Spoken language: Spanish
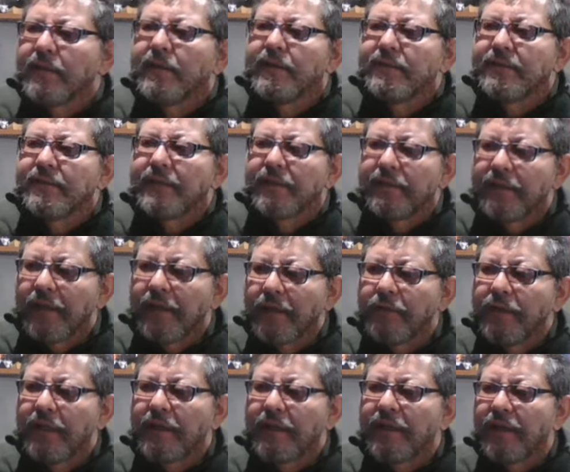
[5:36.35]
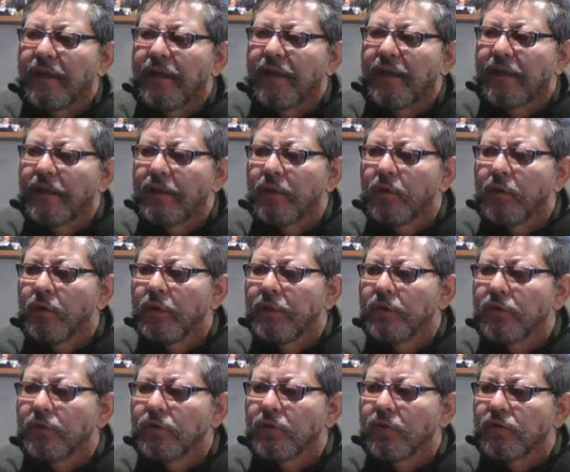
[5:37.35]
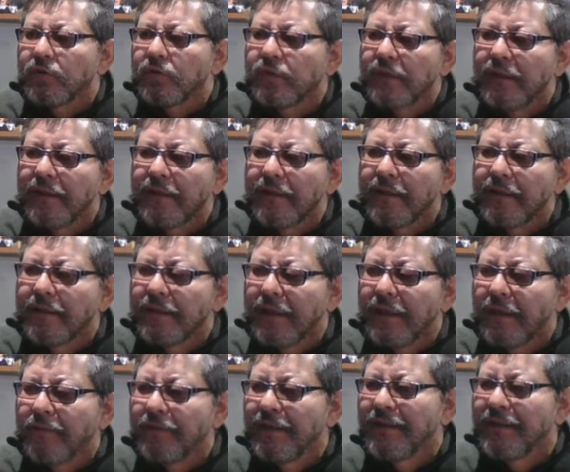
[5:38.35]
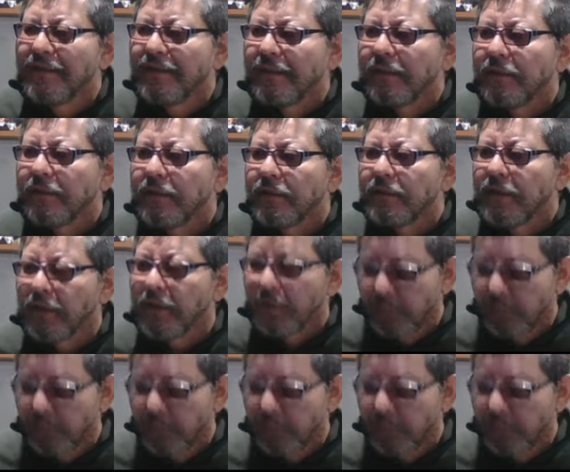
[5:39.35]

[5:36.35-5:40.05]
dice Debian GNU Linux 12, Debian TTY